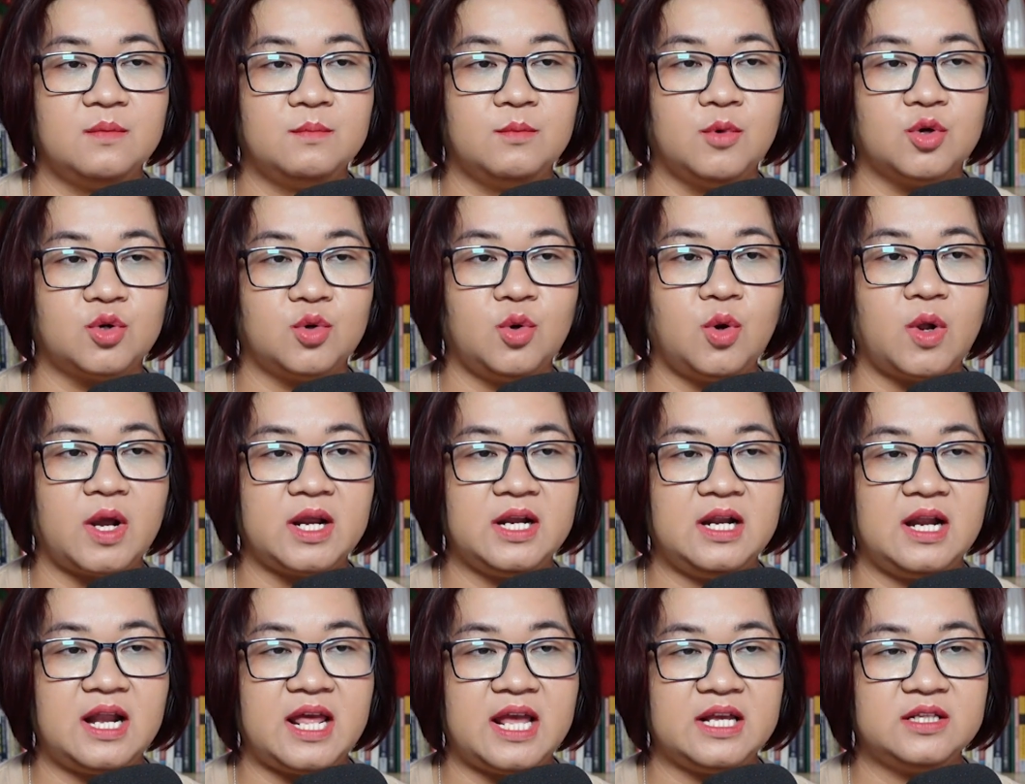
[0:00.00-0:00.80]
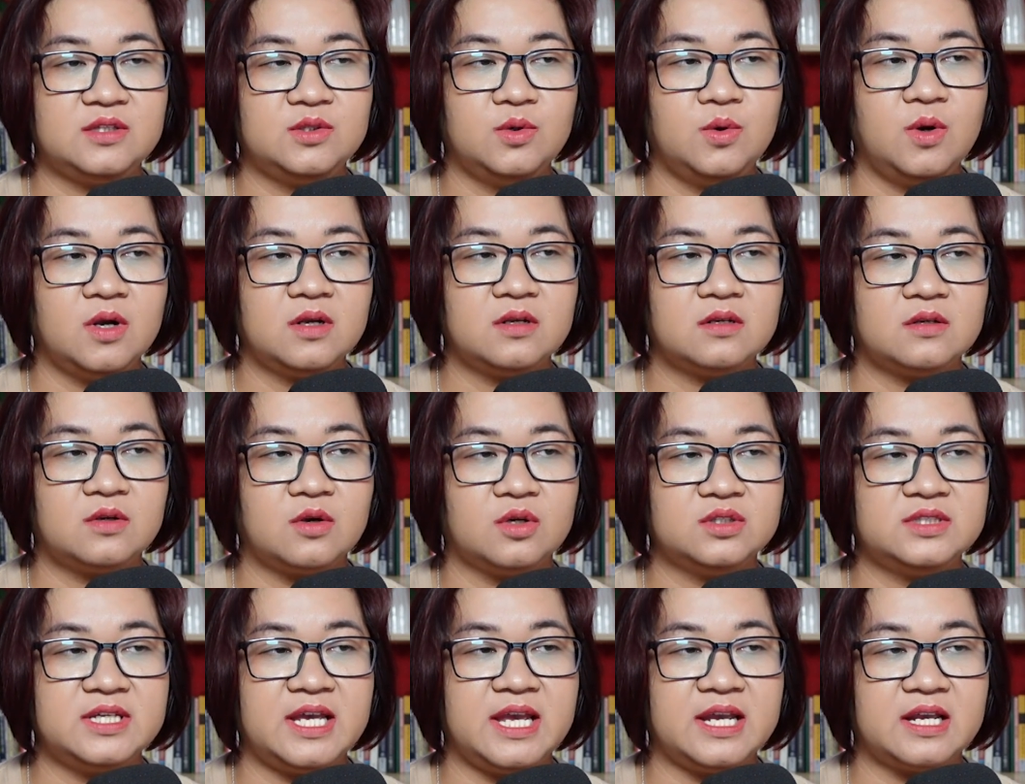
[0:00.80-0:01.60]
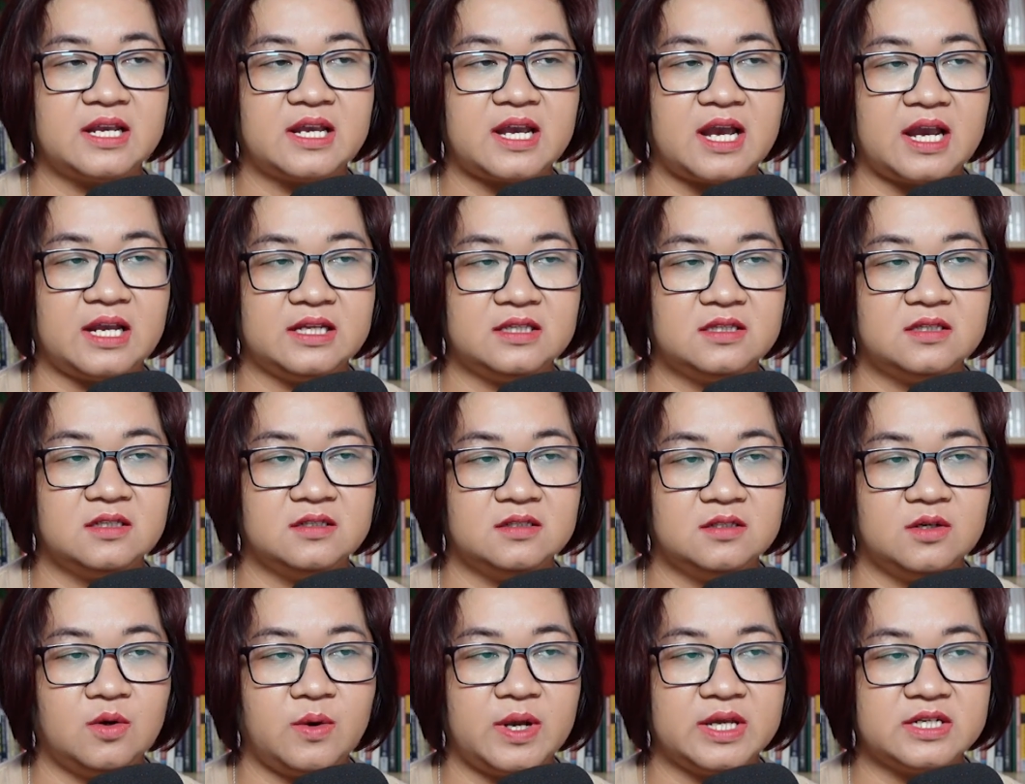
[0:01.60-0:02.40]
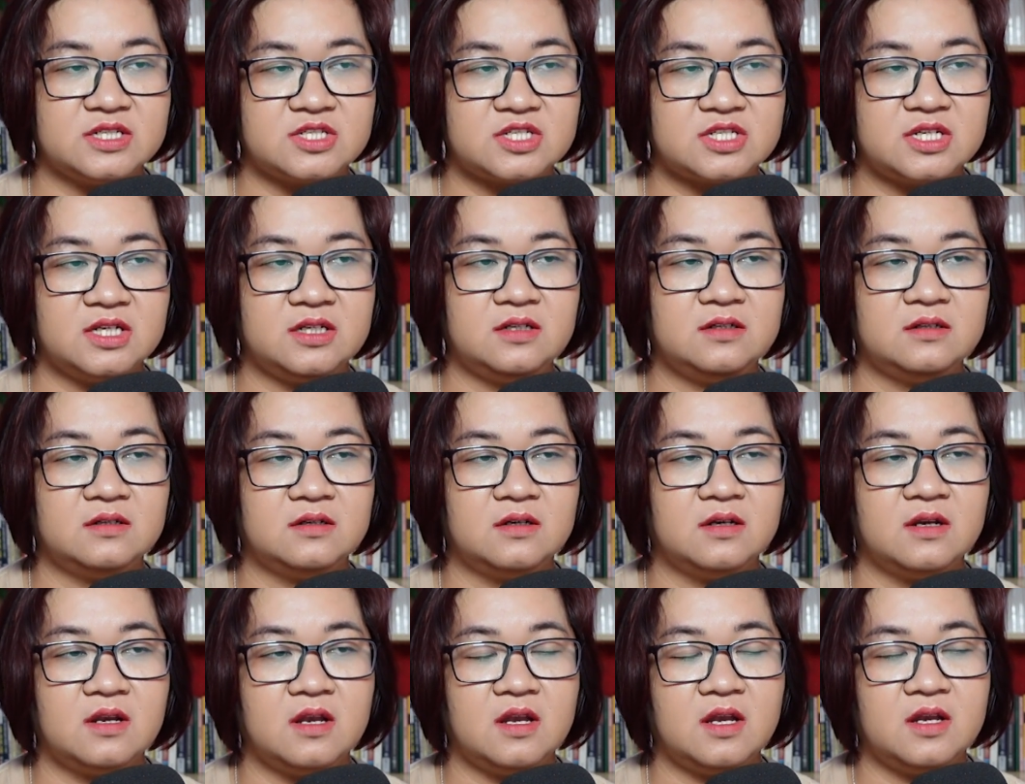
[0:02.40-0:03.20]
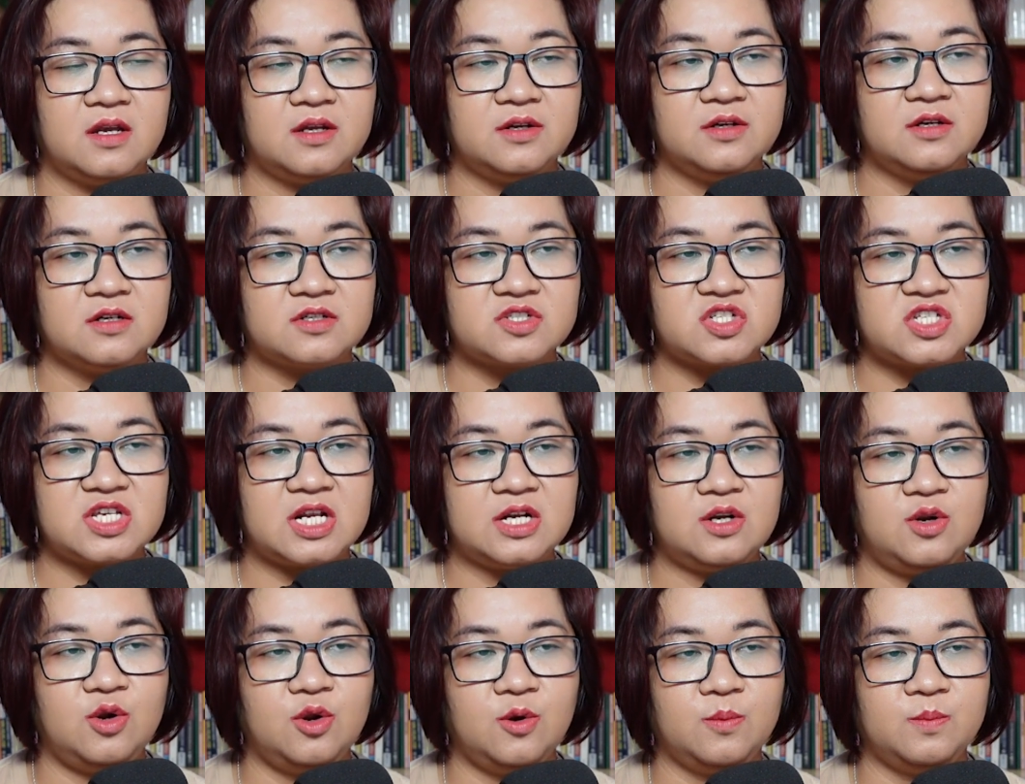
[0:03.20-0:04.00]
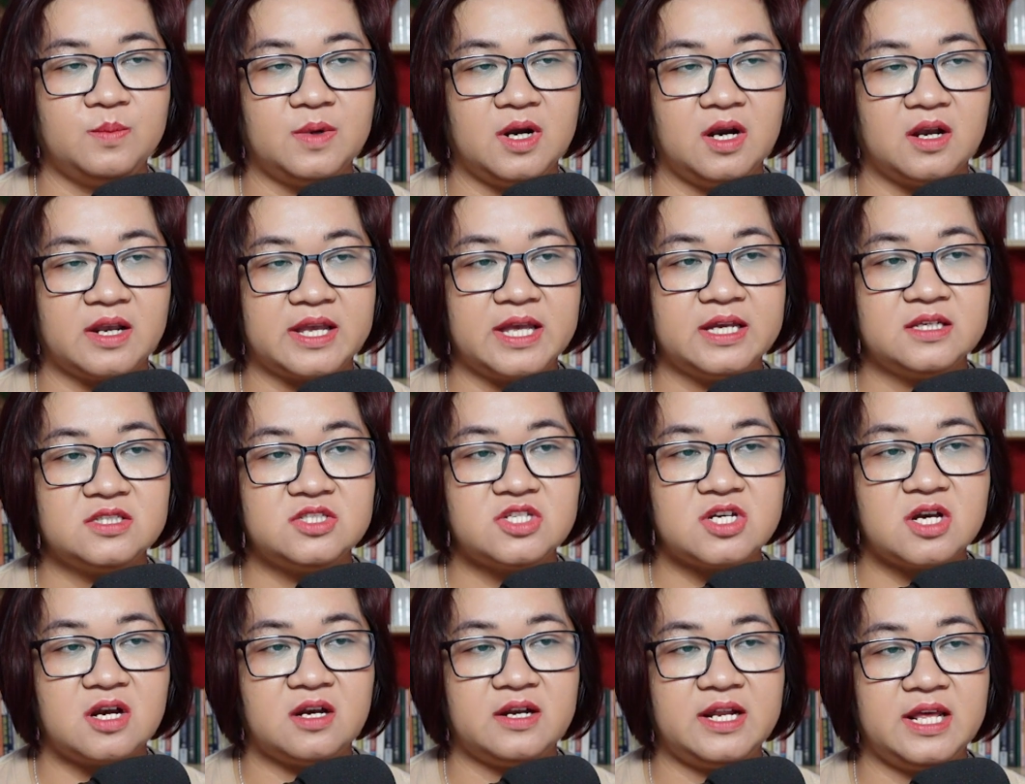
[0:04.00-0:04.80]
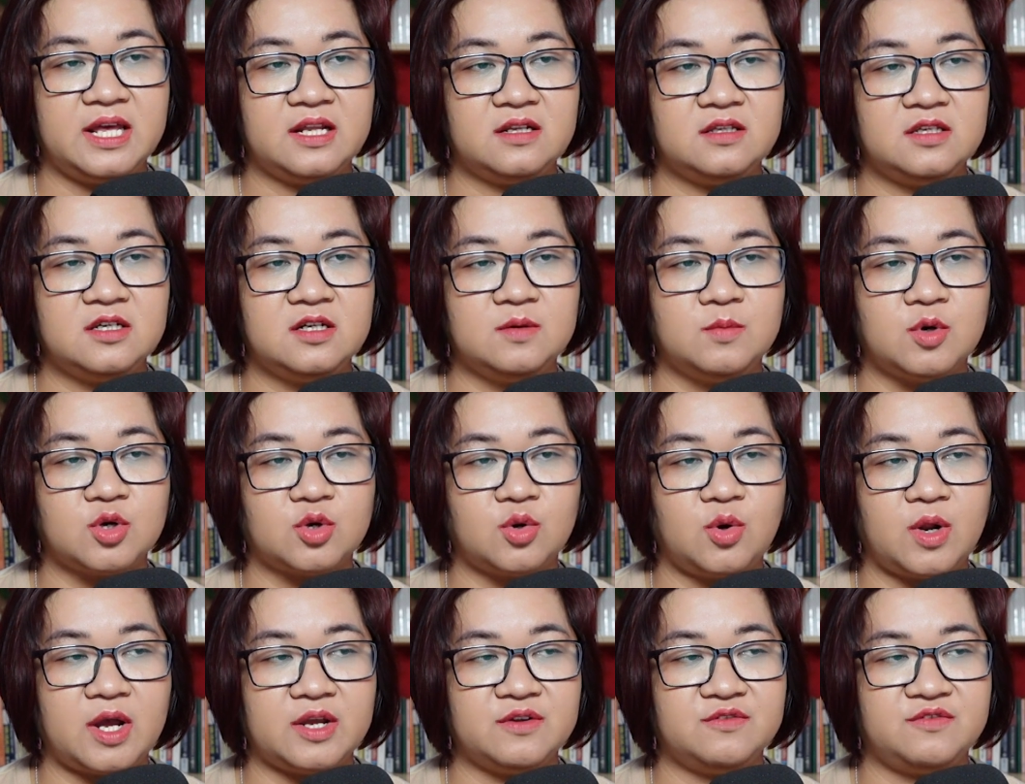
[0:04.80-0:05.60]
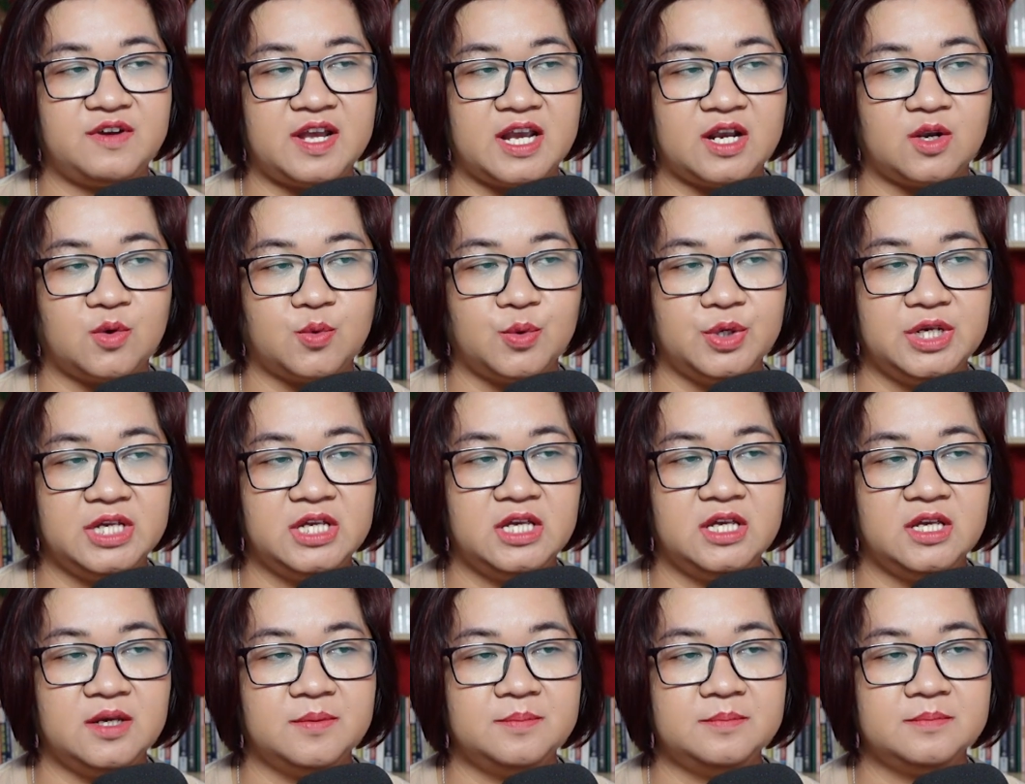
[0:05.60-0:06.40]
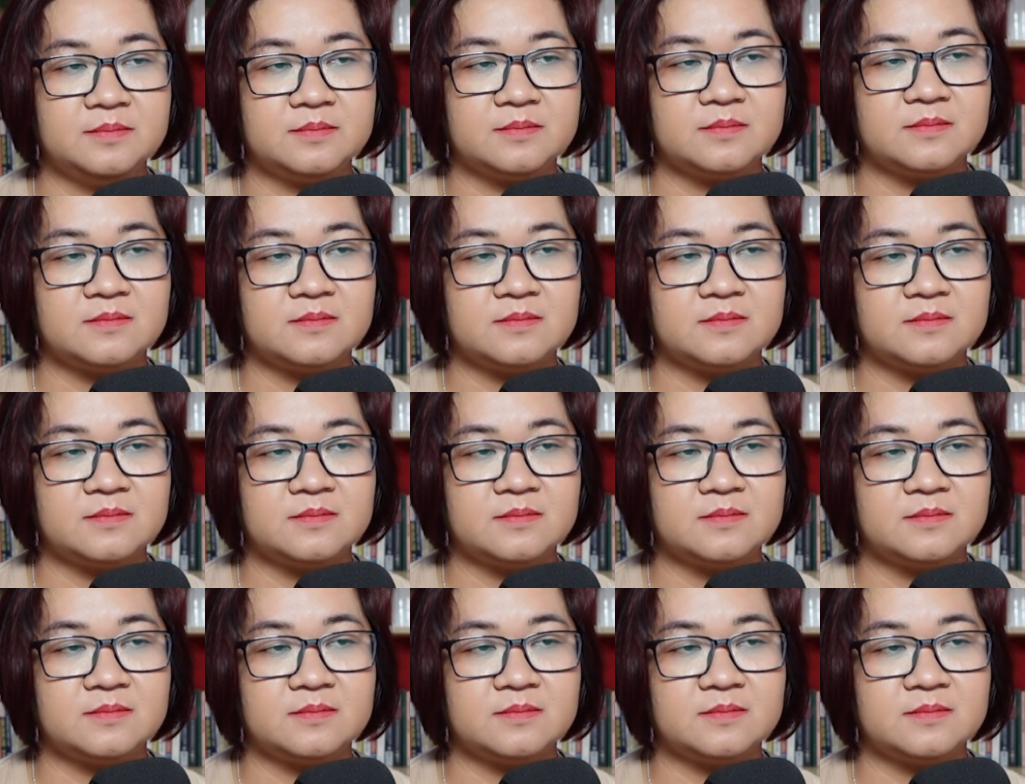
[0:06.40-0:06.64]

Một loại lá thuốc có thể cải tử hoàn sinh, được săn lùng ở các chợ đen như một loại vàng quý hiếm.